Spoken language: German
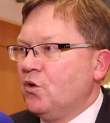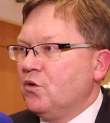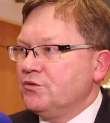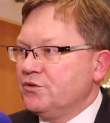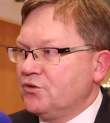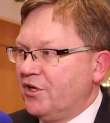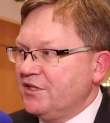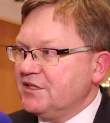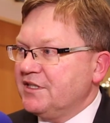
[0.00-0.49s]

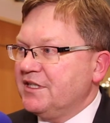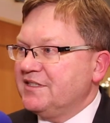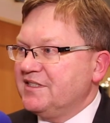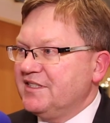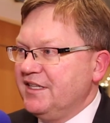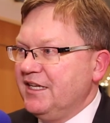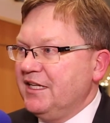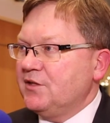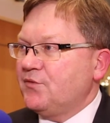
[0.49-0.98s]
und dort
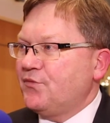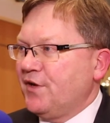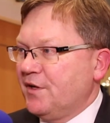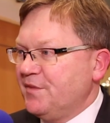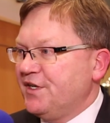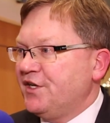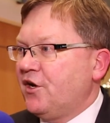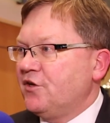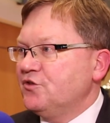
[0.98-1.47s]
gezielt
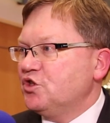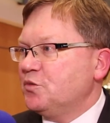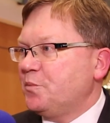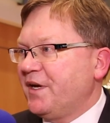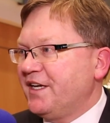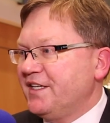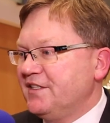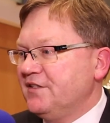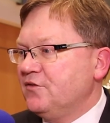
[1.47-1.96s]
Firmen
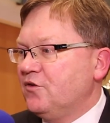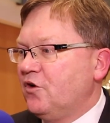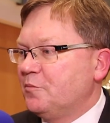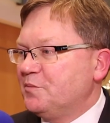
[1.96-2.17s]
ansprechen,